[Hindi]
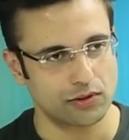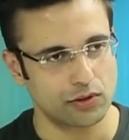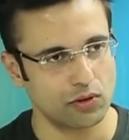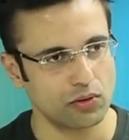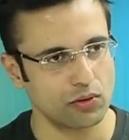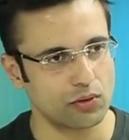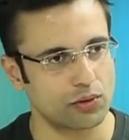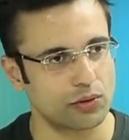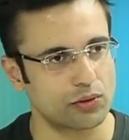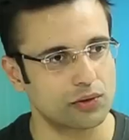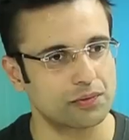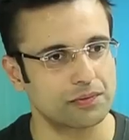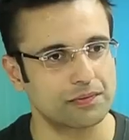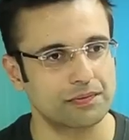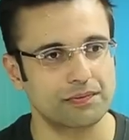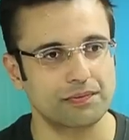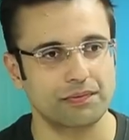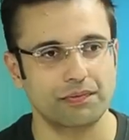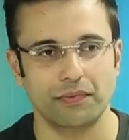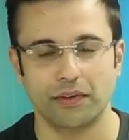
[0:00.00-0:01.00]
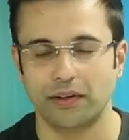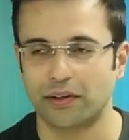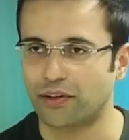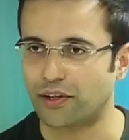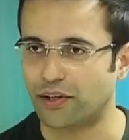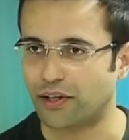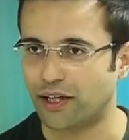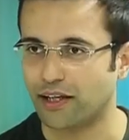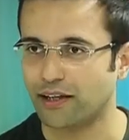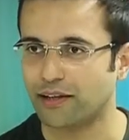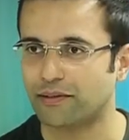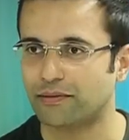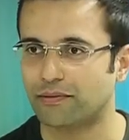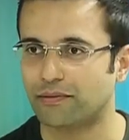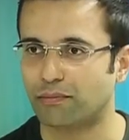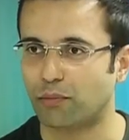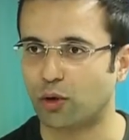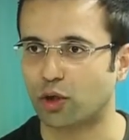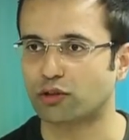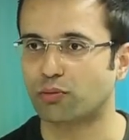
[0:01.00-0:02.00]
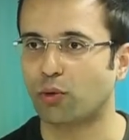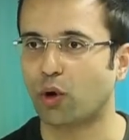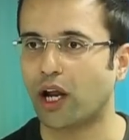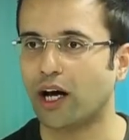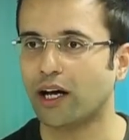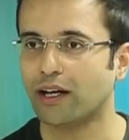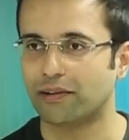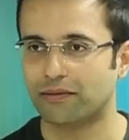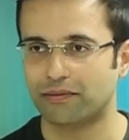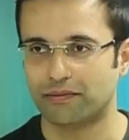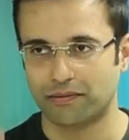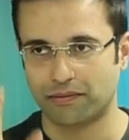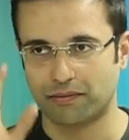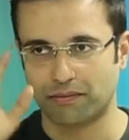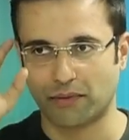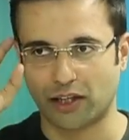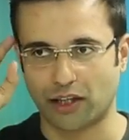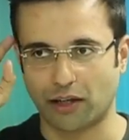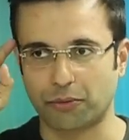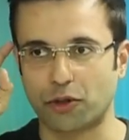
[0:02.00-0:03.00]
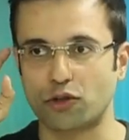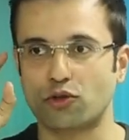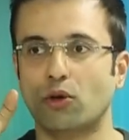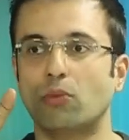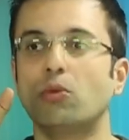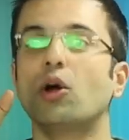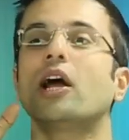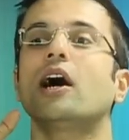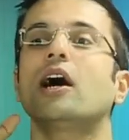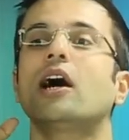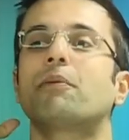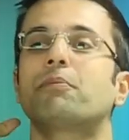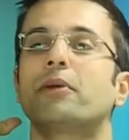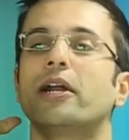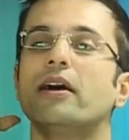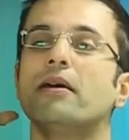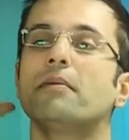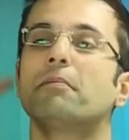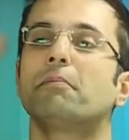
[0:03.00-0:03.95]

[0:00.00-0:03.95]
रुको ठीक है पॉज बोला मतलब किसको बोला अपने